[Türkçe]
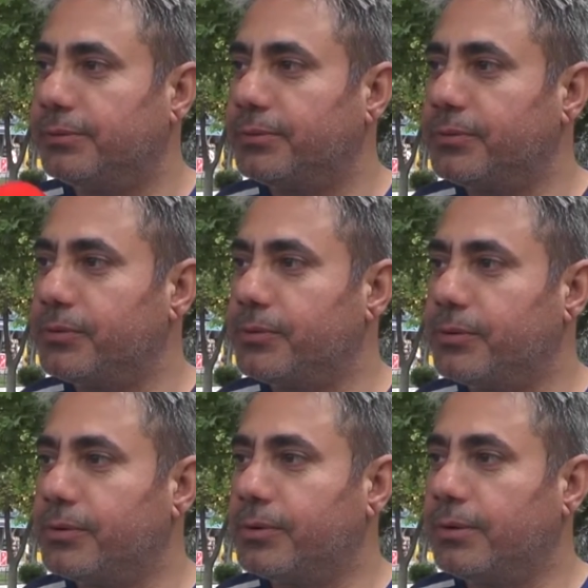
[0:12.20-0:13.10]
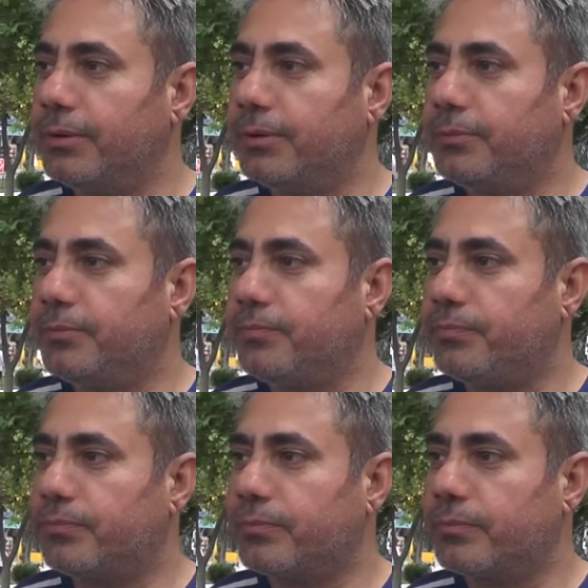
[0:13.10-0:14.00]
31 e, Mart'ta da Binali
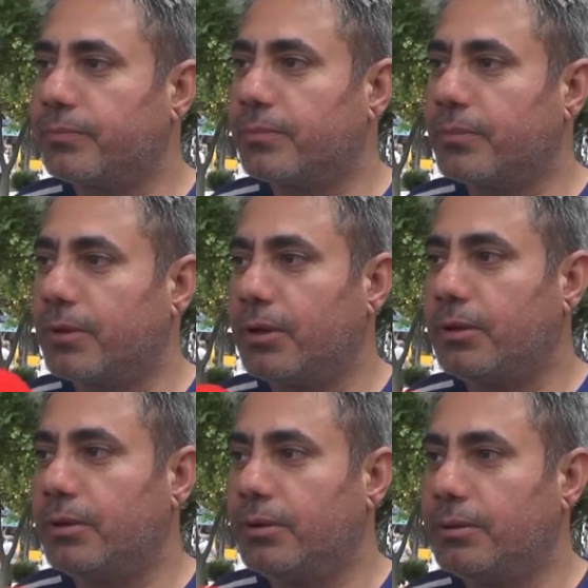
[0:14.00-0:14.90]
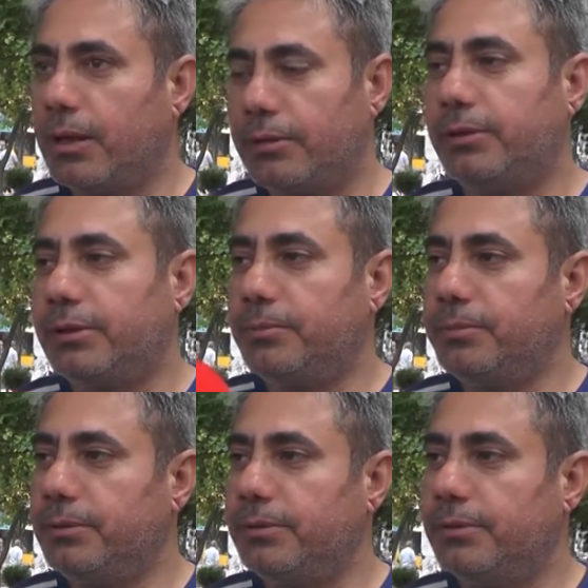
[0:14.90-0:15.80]
Yıldırım mı desteklemiştiniz? Evet tabii.
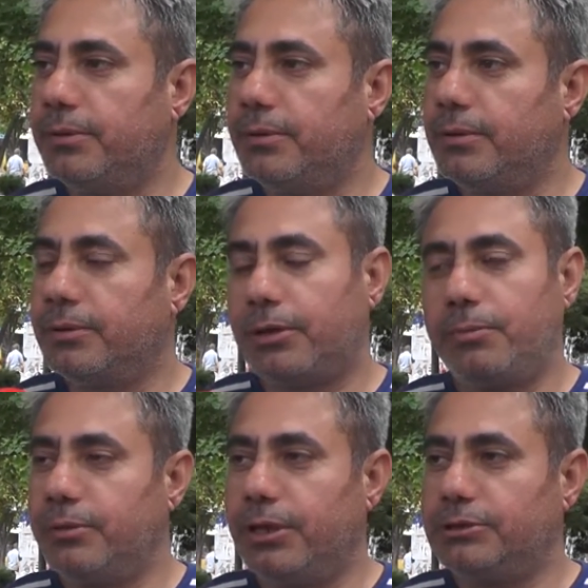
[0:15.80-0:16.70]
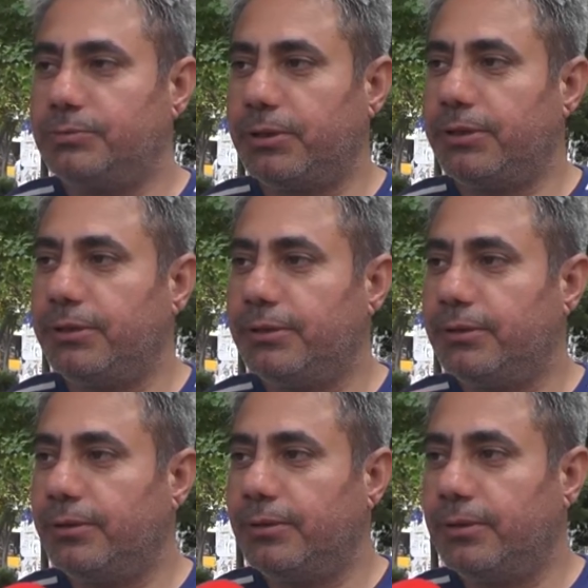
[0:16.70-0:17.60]
Kararınız değişmedi. Tabii değişmedi.
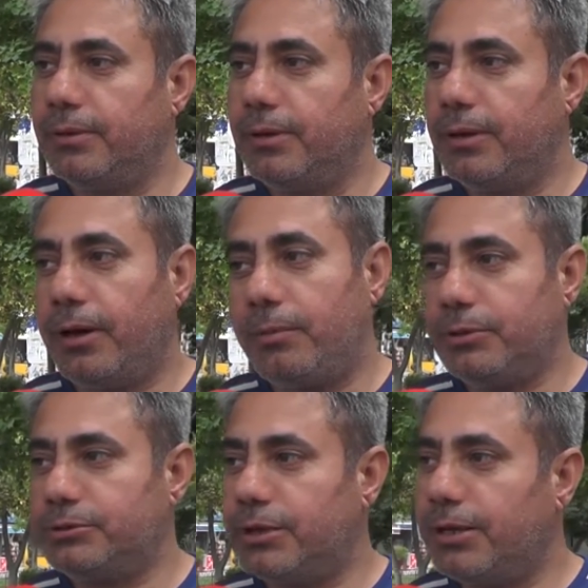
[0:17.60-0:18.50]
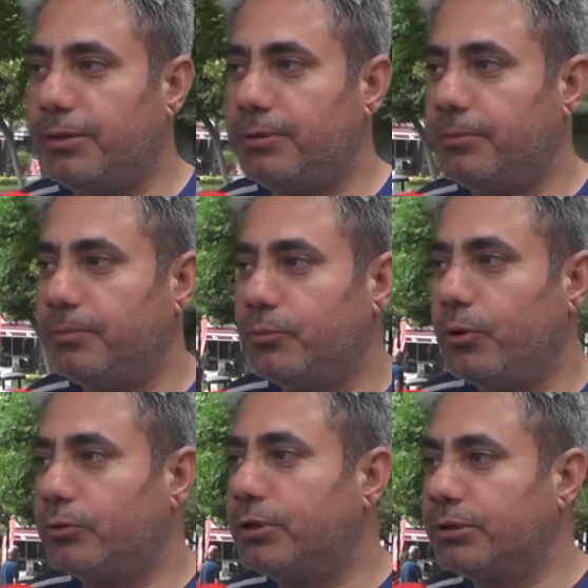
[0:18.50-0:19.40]
Ama işte
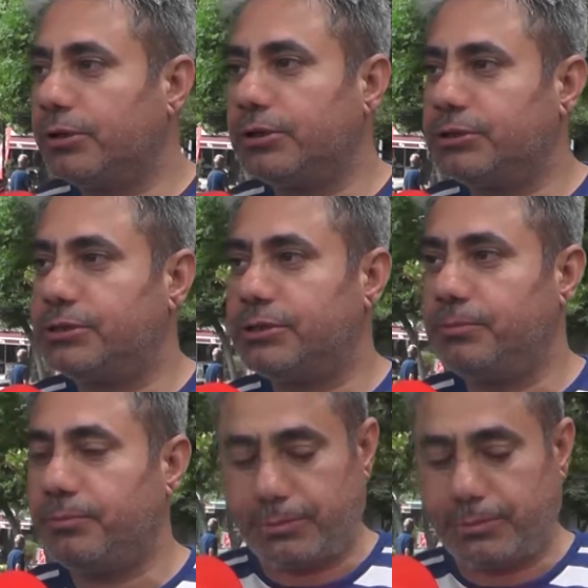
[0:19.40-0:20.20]
4 yıldır işsizim.